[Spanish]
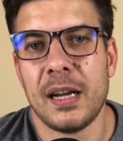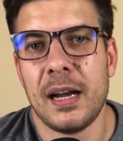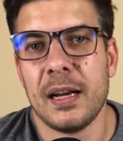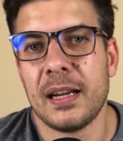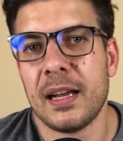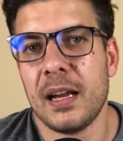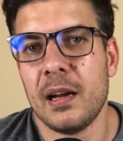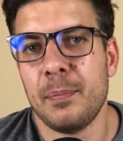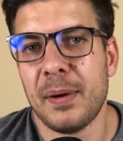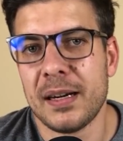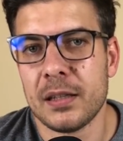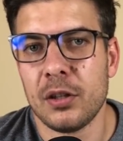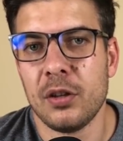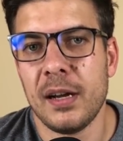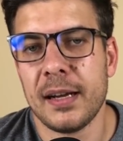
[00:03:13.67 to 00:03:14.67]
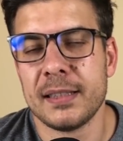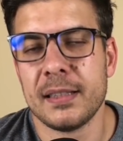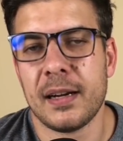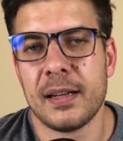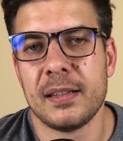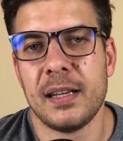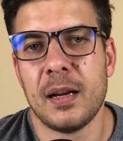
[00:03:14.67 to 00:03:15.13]
en el que el partido en el que
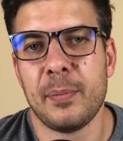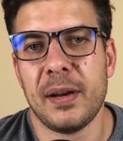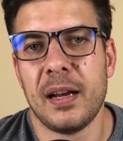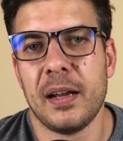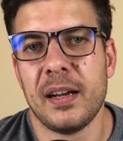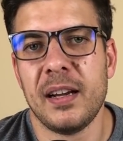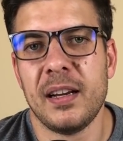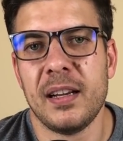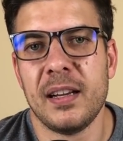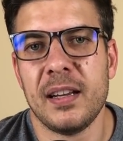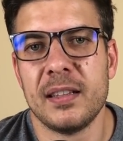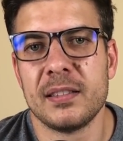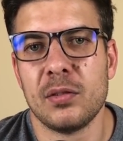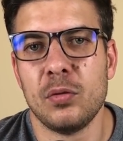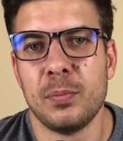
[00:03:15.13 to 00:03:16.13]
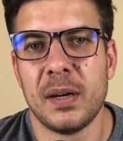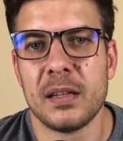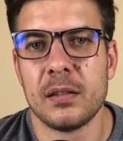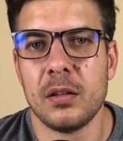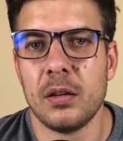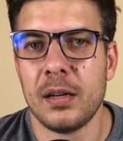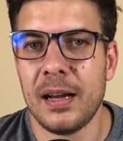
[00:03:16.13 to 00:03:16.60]
se retira Pellegrini es en un
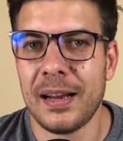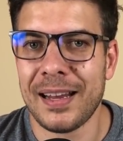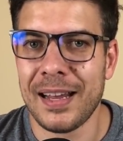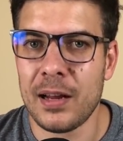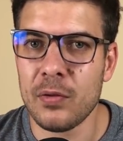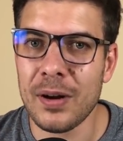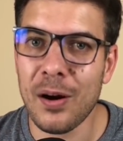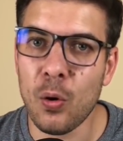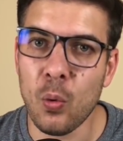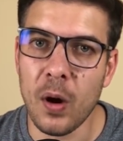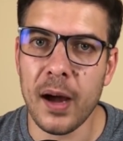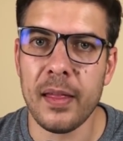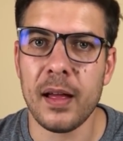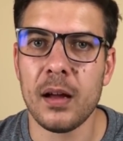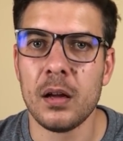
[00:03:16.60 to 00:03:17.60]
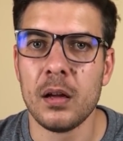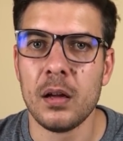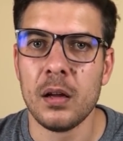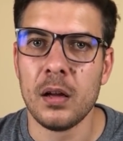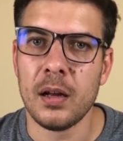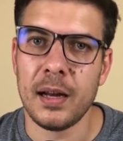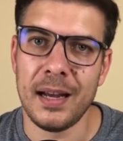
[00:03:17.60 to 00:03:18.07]
partido en el que hay una jugada
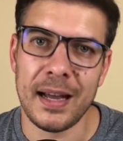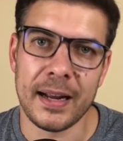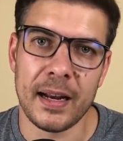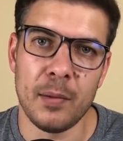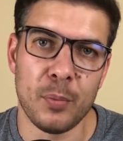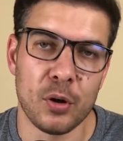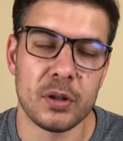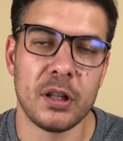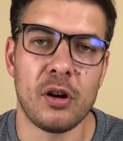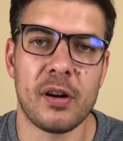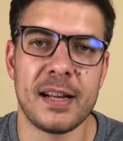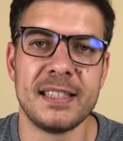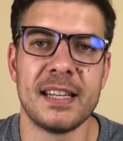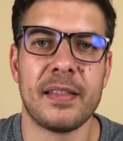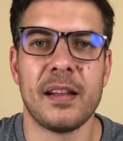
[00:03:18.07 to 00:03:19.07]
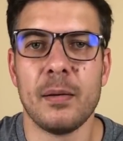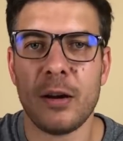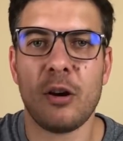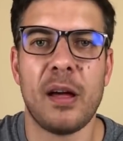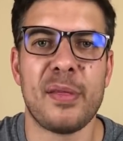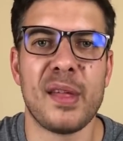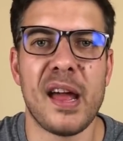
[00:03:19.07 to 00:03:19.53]
en la que el portero rechaza el
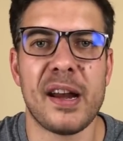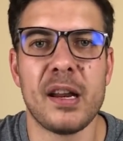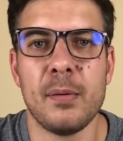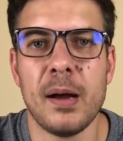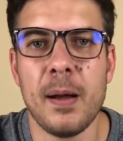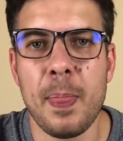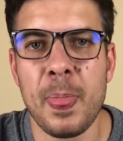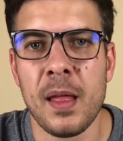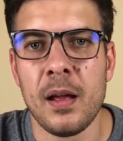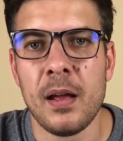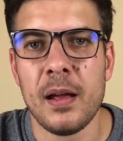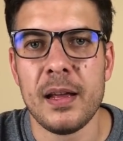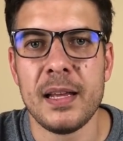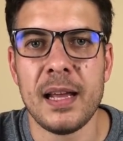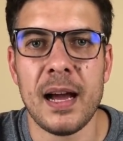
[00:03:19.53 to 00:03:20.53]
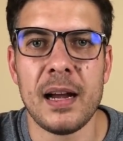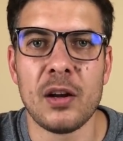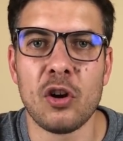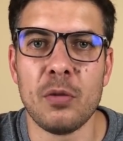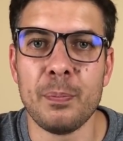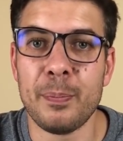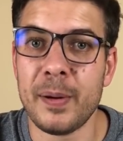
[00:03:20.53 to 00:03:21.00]
balón hacia arriba y al
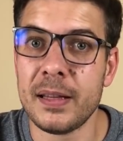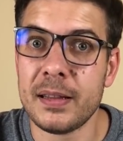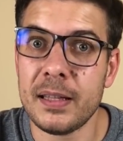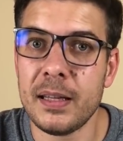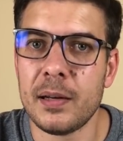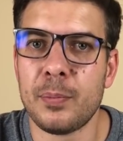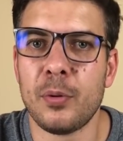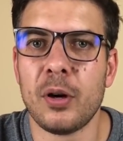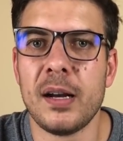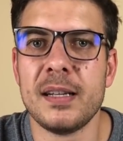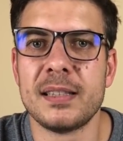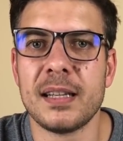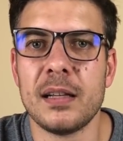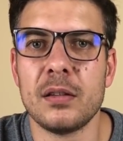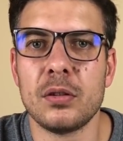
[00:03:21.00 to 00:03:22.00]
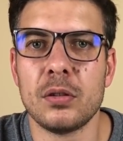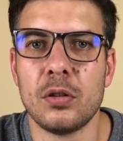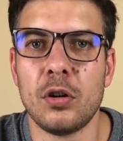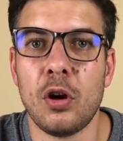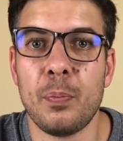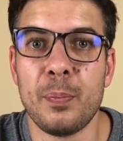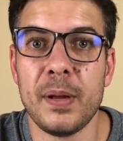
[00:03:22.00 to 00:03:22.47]
competir por el
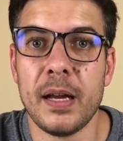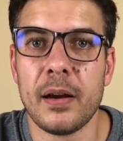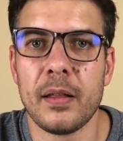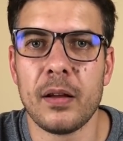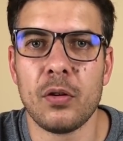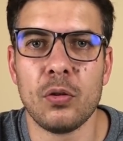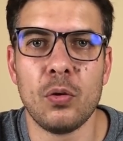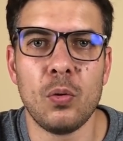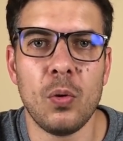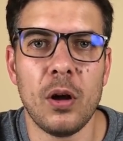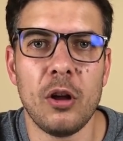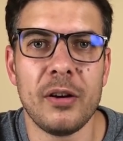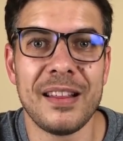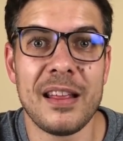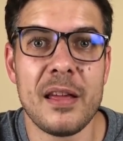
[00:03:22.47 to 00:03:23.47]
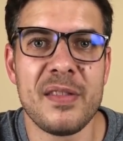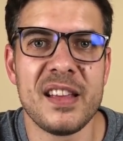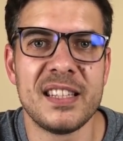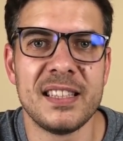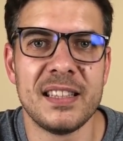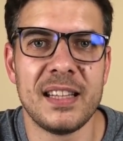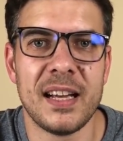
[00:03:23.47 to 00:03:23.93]
salto lo pierde con un jugador de
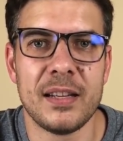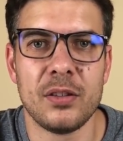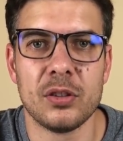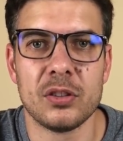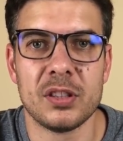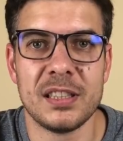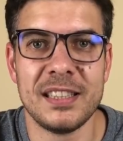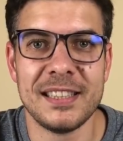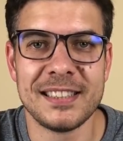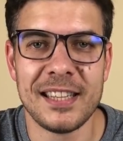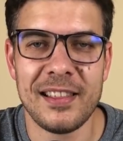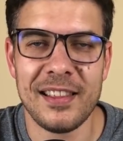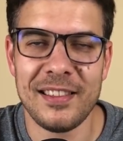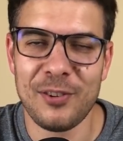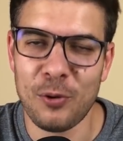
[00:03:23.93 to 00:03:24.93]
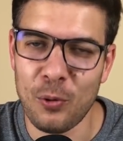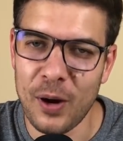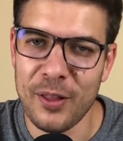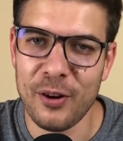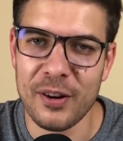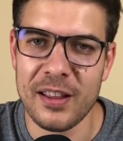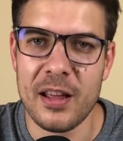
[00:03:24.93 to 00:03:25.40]
17 años. Y ese
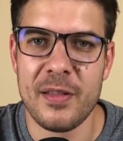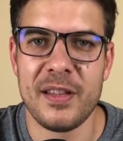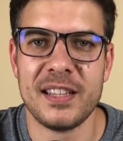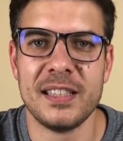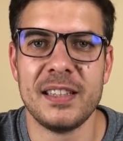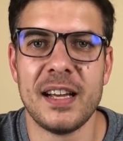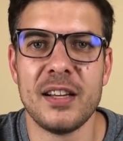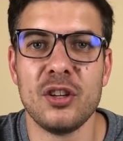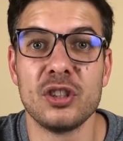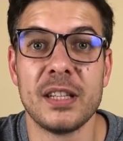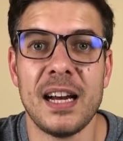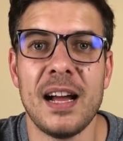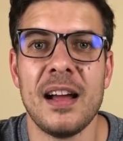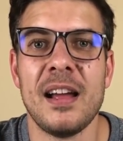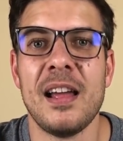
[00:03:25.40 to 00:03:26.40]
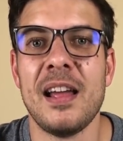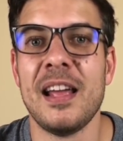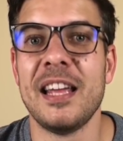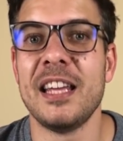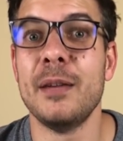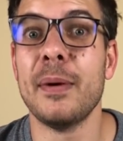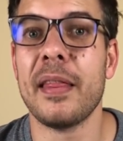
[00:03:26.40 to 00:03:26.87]
jugador de 17 años era
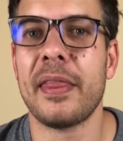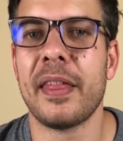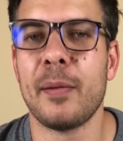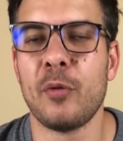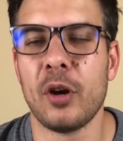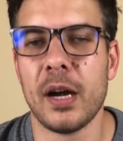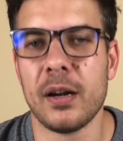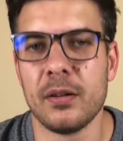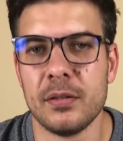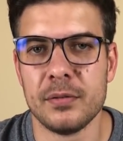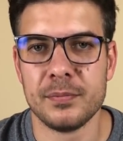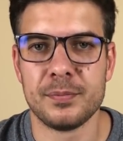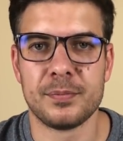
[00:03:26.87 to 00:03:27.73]
Iván Zamorano.